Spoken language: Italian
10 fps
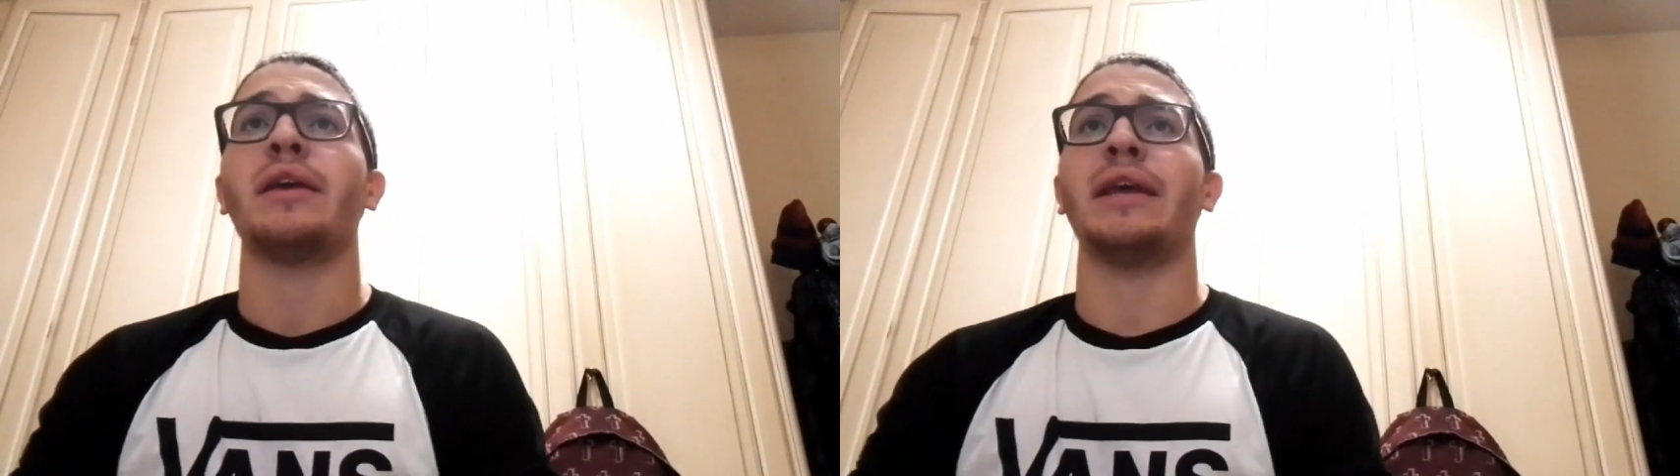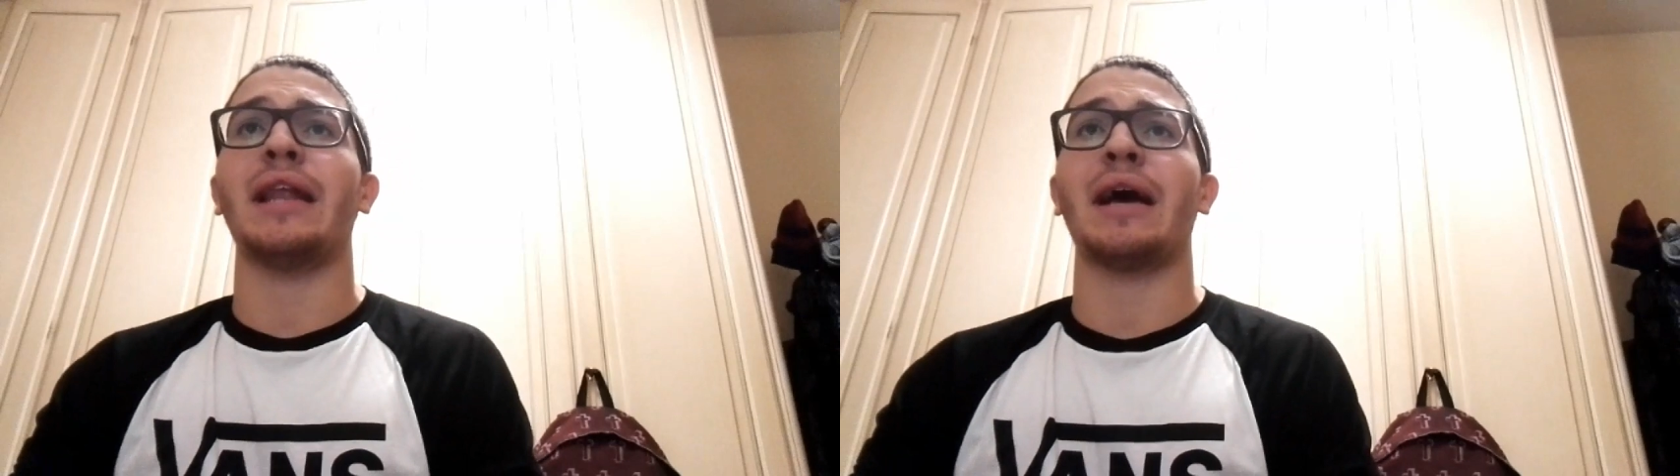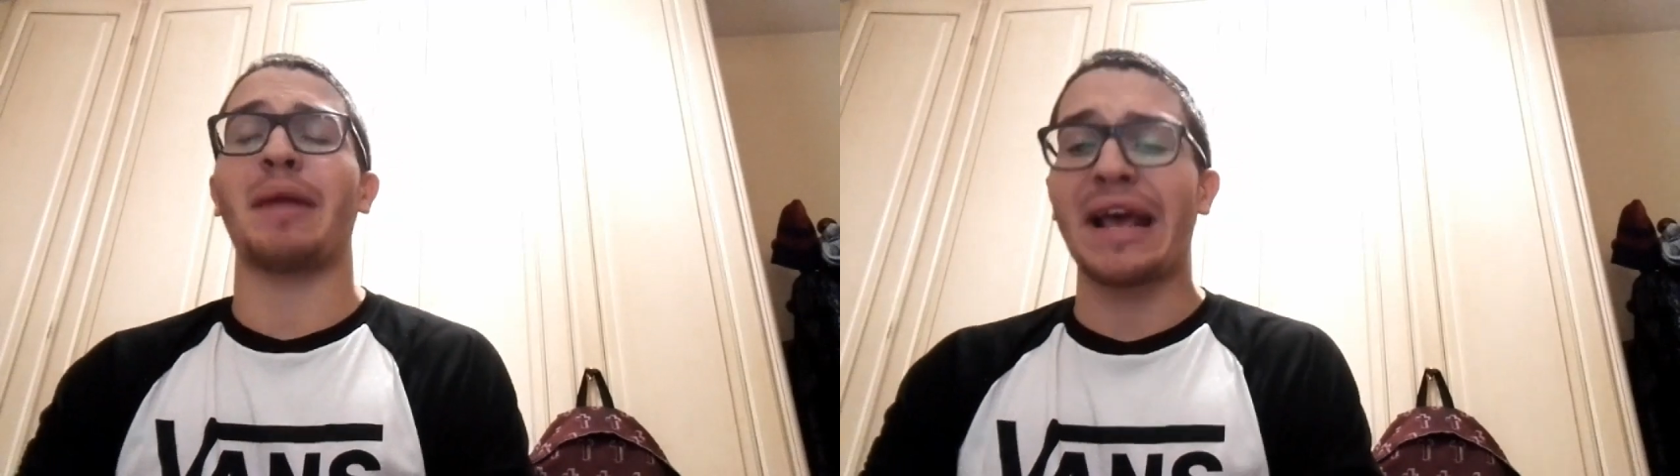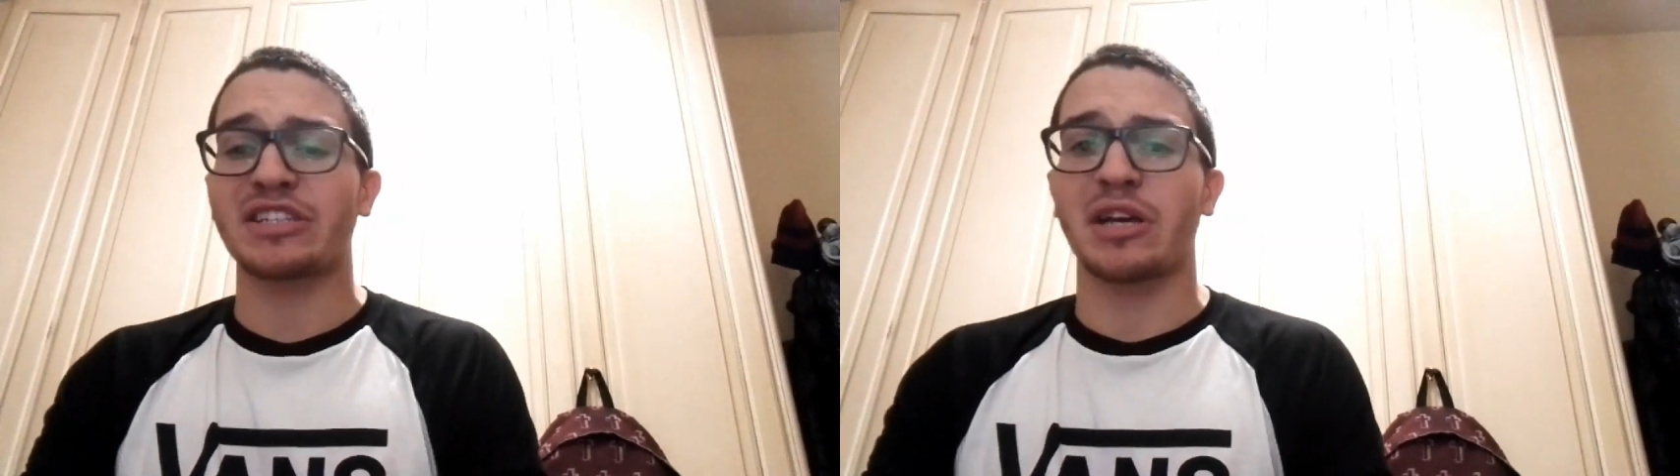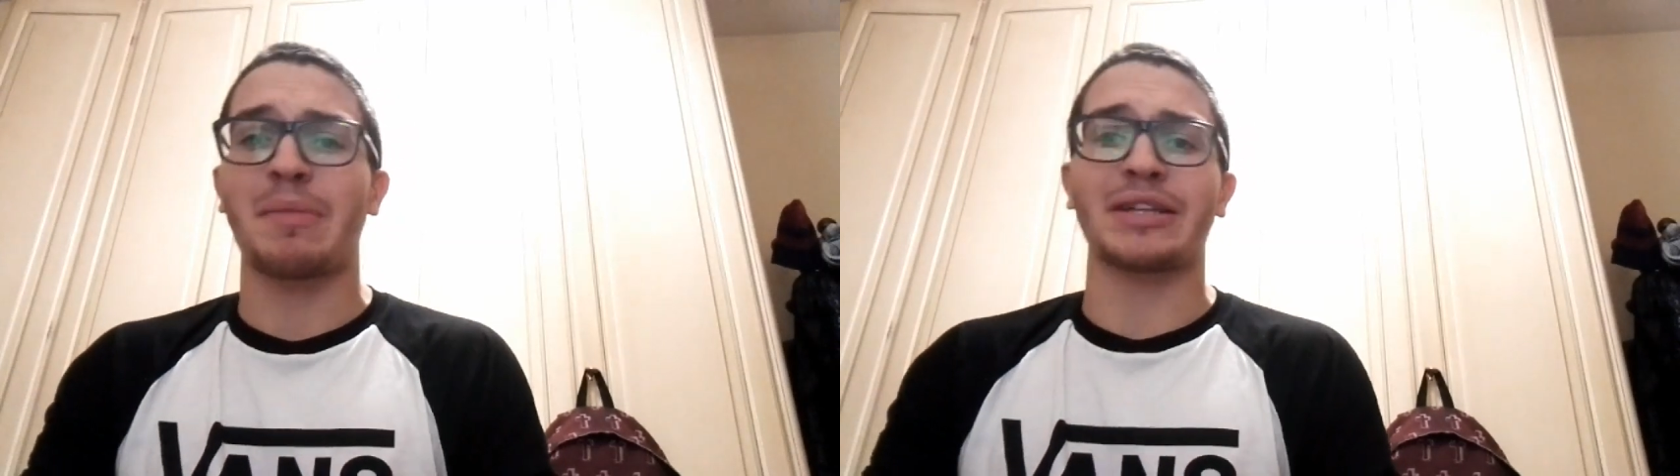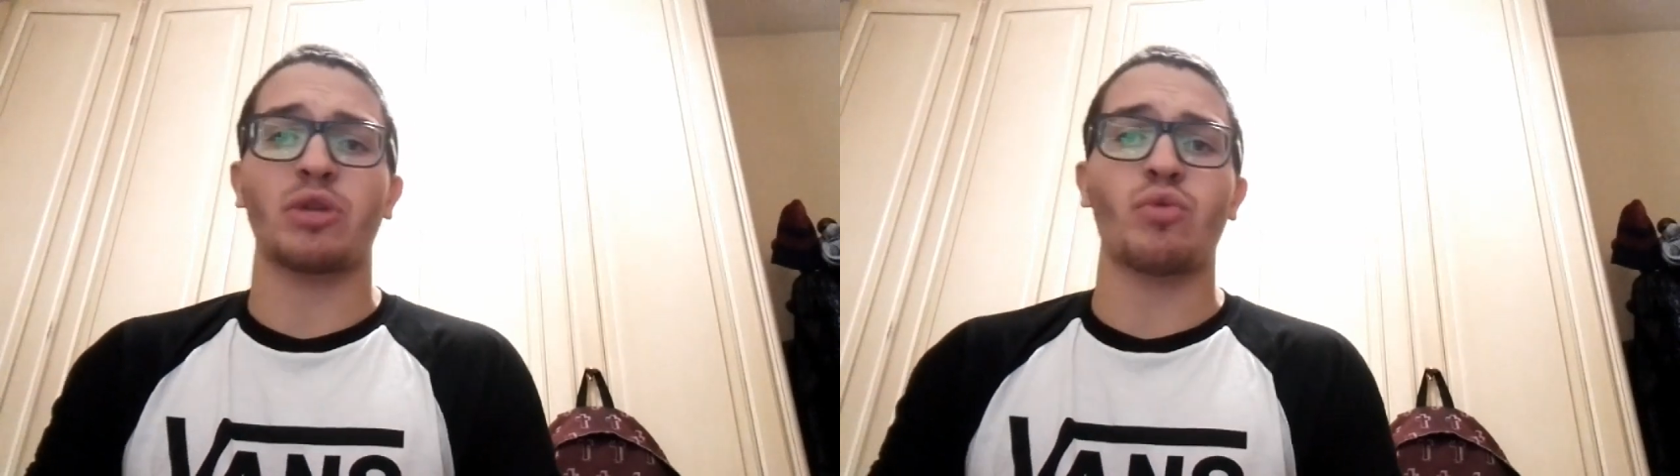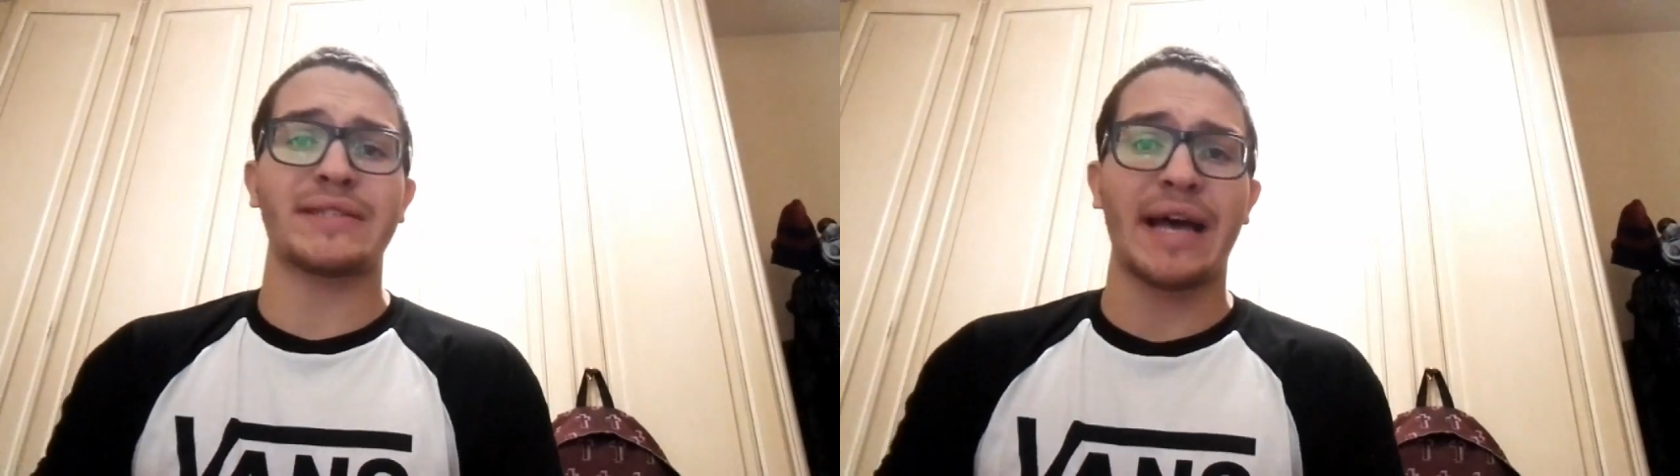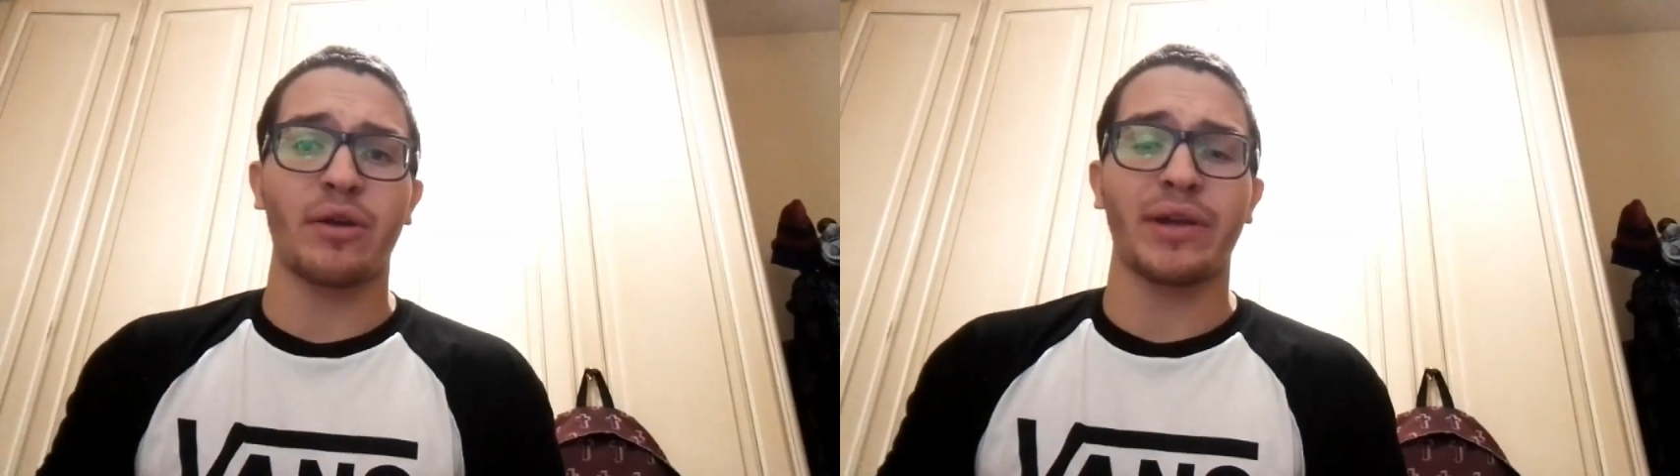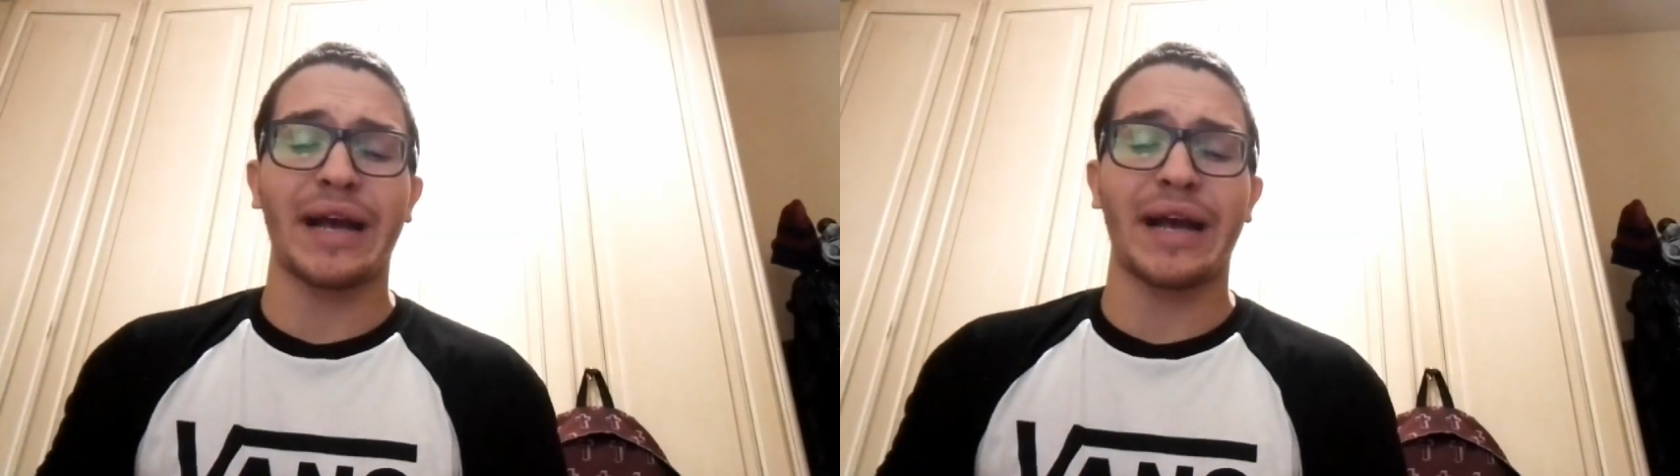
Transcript: Il Brescia batte 2-0